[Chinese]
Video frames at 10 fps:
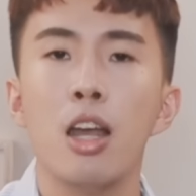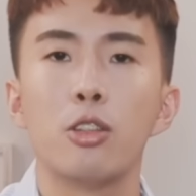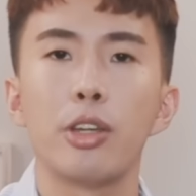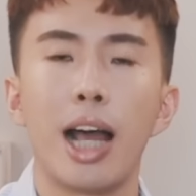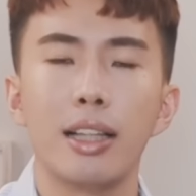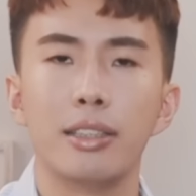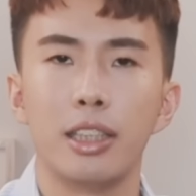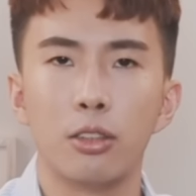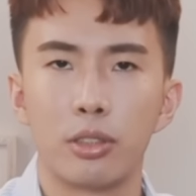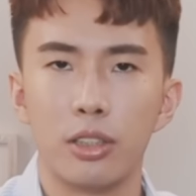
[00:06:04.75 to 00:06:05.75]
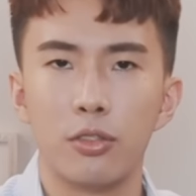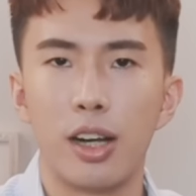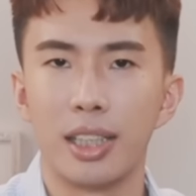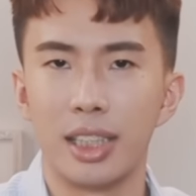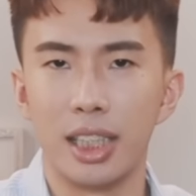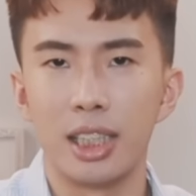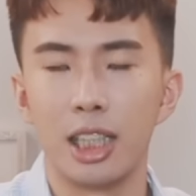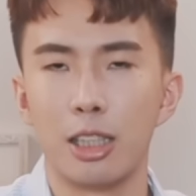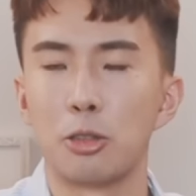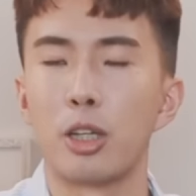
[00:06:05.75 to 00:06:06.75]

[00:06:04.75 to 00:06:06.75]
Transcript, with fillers: 所以它的行动支付啊，其实也